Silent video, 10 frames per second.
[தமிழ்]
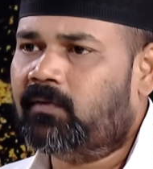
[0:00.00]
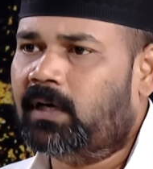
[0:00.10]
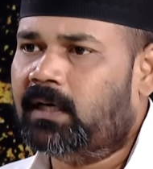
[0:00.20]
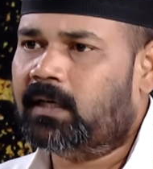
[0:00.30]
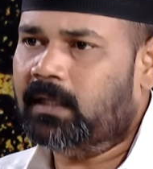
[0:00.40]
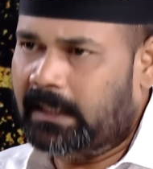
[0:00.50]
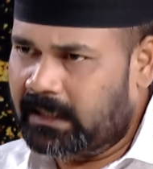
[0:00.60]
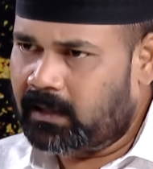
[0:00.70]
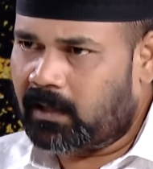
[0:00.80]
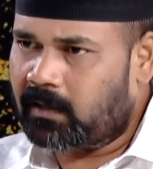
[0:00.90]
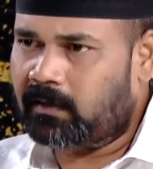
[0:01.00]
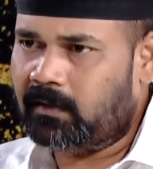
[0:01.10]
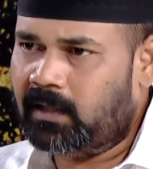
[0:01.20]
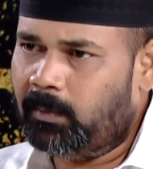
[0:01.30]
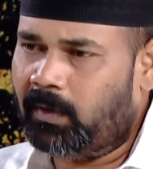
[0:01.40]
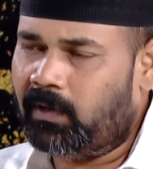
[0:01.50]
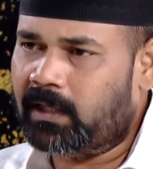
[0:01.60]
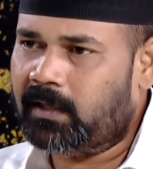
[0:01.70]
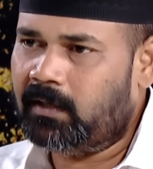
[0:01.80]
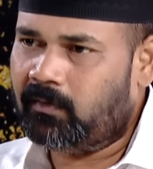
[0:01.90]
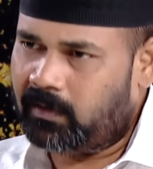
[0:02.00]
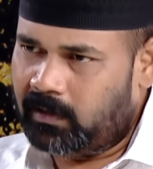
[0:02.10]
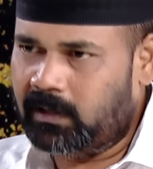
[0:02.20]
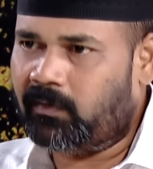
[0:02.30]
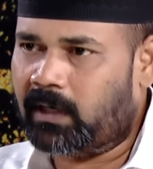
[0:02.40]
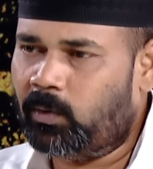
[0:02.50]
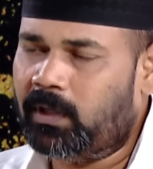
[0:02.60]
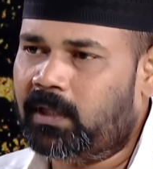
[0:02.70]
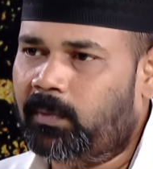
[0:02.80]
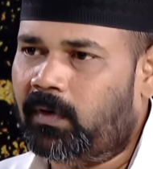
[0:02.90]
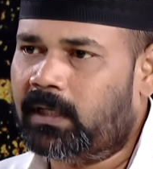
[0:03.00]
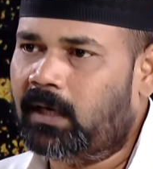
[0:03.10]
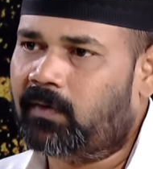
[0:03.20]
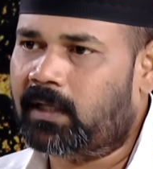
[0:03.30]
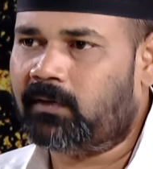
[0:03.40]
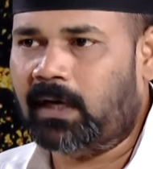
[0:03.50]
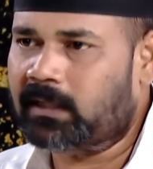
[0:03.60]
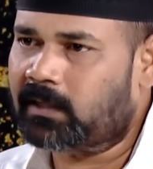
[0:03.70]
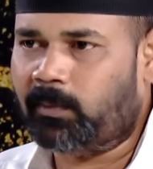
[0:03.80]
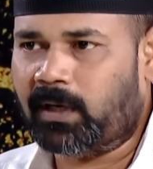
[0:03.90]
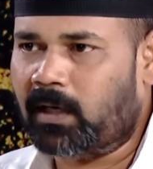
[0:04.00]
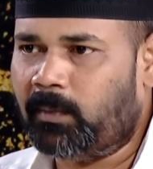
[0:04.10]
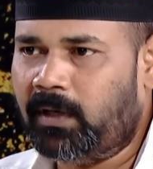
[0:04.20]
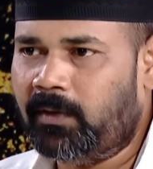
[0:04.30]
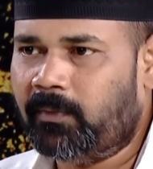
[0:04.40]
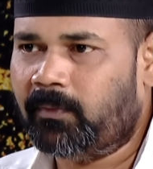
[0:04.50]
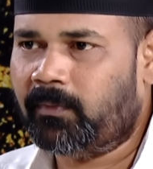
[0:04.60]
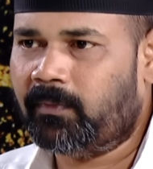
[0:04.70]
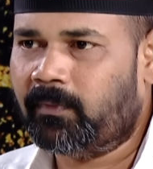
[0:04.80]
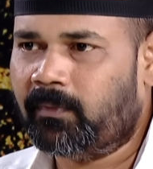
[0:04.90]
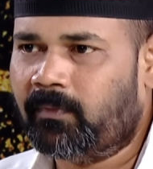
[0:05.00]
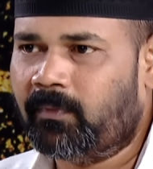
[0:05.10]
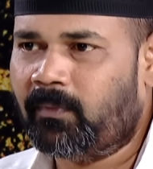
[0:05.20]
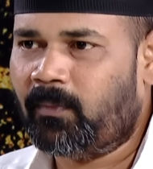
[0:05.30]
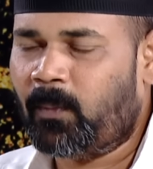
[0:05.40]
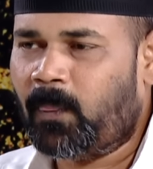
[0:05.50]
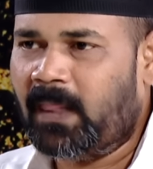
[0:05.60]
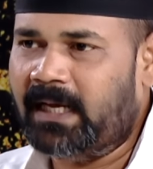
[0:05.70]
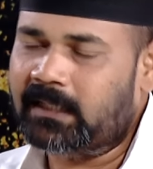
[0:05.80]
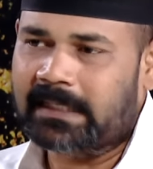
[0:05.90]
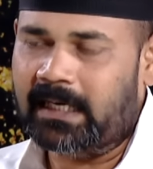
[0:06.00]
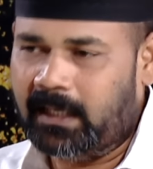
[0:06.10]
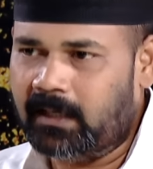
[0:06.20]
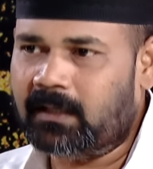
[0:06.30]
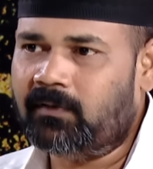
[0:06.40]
அவர்கள்ட்ட இருந்து இந்த தீபாவளிக்கு இந்த வரக்கூடிய தீபாவளிக்கு அவர்கிட்ட வந்து வாழ்த்து எதிர்பார்க்கலாமா இல்லை சார் நீங்கள் தான்